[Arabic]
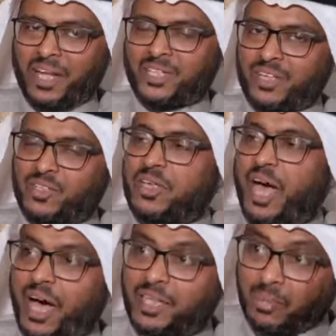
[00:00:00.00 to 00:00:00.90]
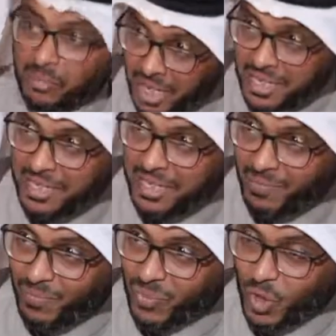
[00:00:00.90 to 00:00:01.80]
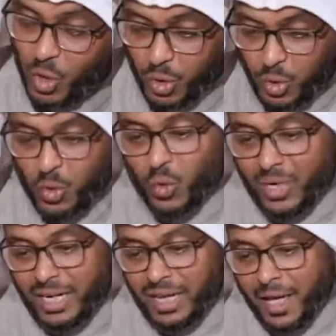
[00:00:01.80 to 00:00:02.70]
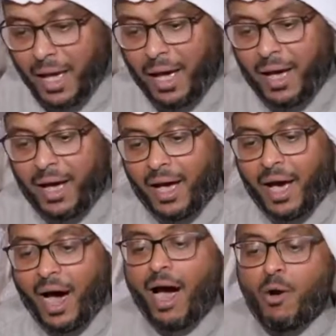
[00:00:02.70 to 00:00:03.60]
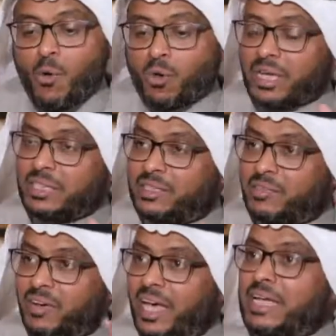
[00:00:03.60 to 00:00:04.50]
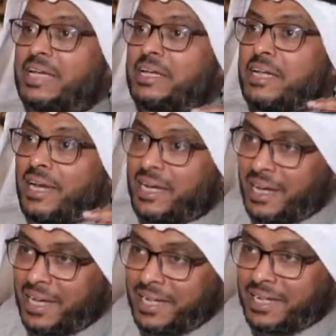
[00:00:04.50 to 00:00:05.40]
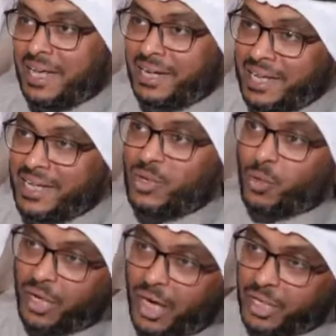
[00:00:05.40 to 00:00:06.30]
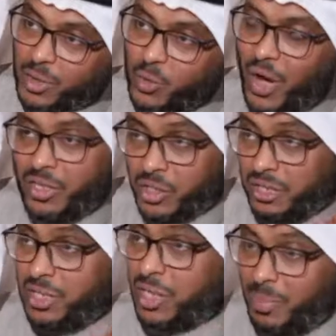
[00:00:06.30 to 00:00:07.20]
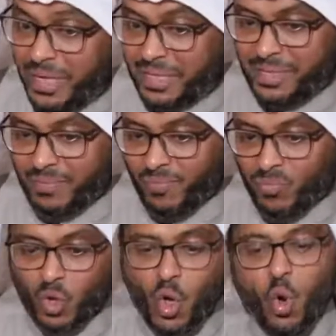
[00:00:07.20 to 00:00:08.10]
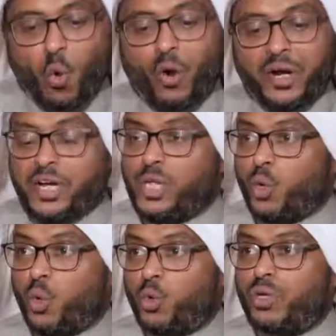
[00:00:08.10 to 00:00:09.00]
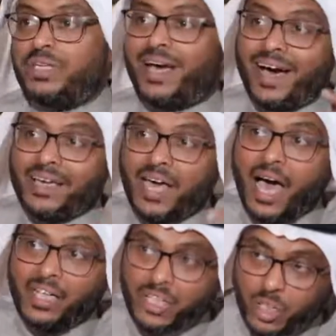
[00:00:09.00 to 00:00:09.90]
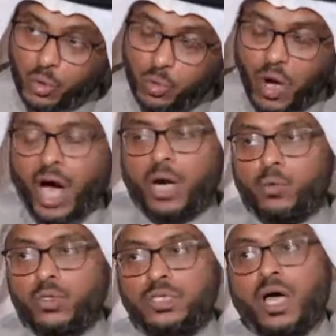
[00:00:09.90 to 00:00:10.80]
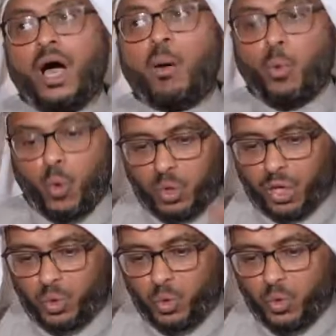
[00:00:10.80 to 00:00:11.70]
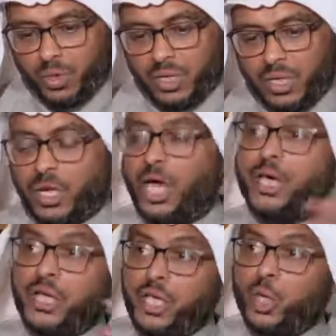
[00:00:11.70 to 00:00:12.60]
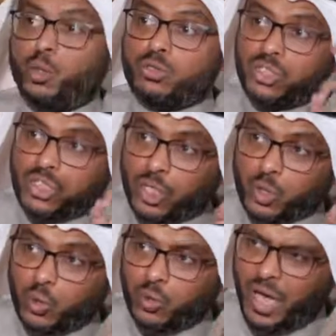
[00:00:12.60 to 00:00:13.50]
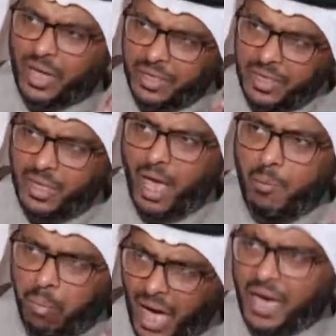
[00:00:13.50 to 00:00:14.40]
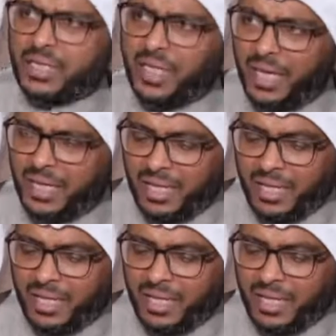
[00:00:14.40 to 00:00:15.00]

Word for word: علشان كذي حاتم طي يقول آه، أوقد فإن الليل ليل قر أي شديد البرد والريح يا ياسر أو يا موقد ريح صر أي ريح باردة